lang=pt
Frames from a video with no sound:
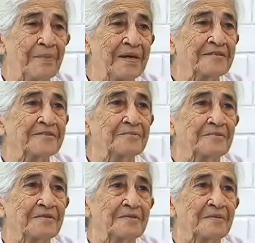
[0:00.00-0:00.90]
perto, eu
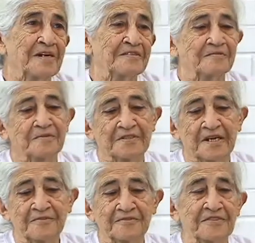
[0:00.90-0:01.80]

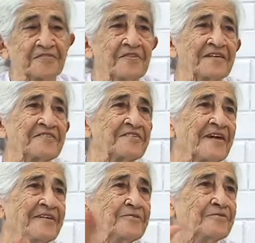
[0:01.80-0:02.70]
morava no centro da
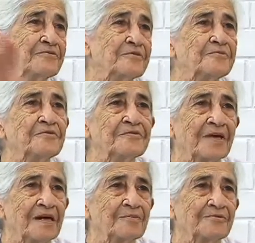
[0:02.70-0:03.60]
cidade e o grupo não
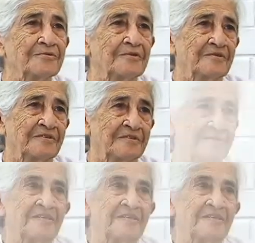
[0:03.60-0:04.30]
ficava muito longe.